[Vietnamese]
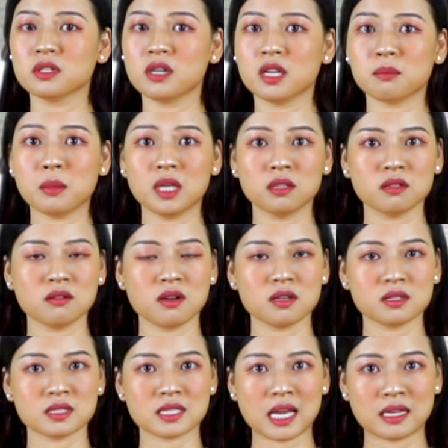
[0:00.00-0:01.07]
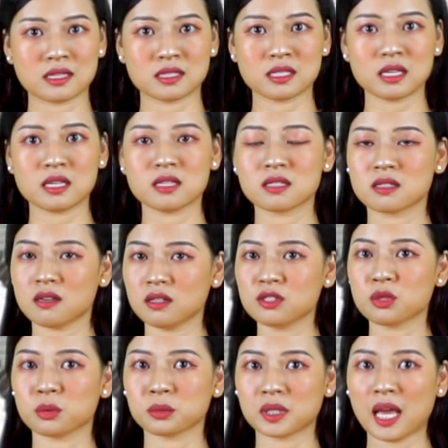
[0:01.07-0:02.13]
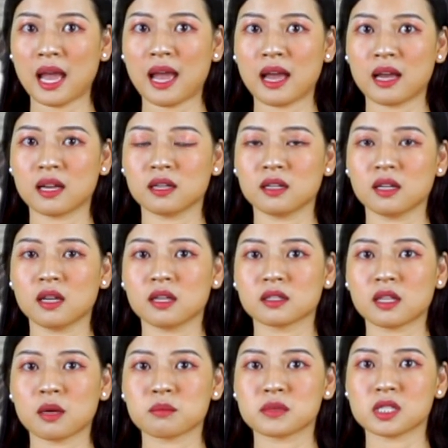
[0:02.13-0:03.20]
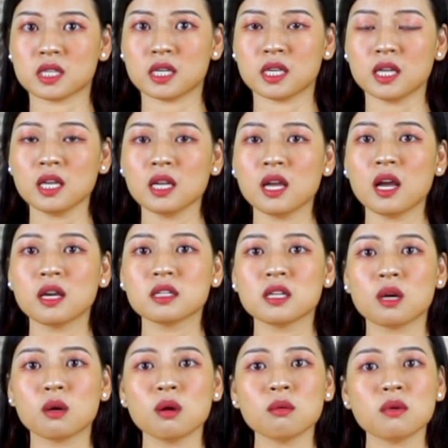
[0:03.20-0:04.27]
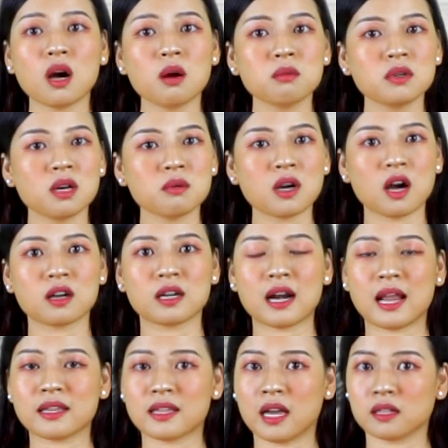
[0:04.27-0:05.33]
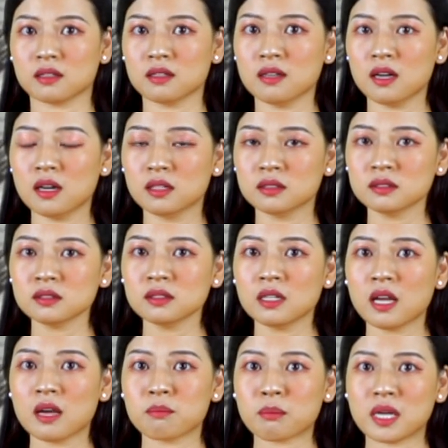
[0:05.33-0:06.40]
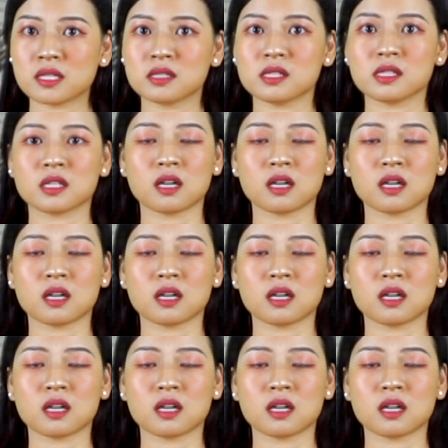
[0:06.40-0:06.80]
người bình thường giản dị giữa chúng ta. Thậm chí, nhiều lúc ông không còn là nhà thơ lớn mà chỉ